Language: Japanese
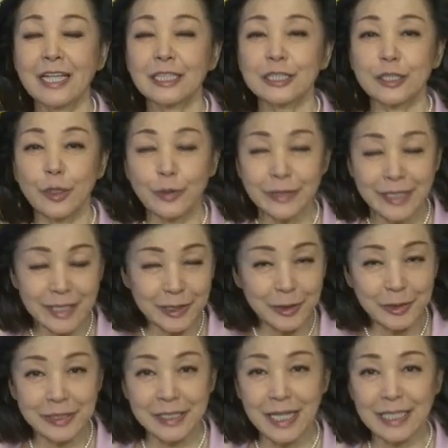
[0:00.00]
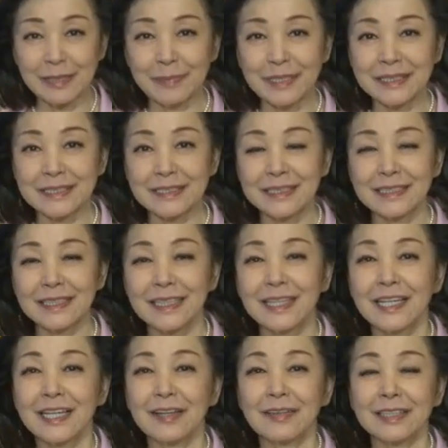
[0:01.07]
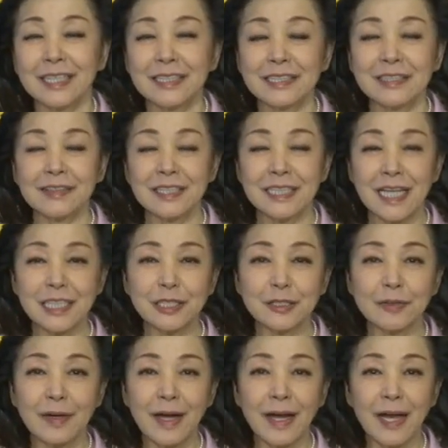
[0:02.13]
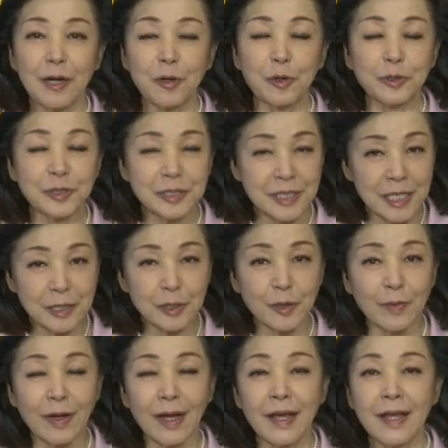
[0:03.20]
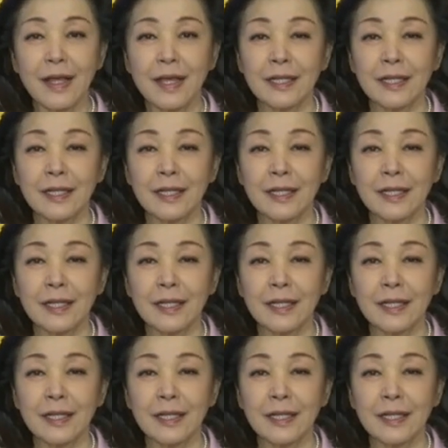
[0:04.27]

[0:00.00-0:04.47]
総選挙になります私は最初はこの選挙は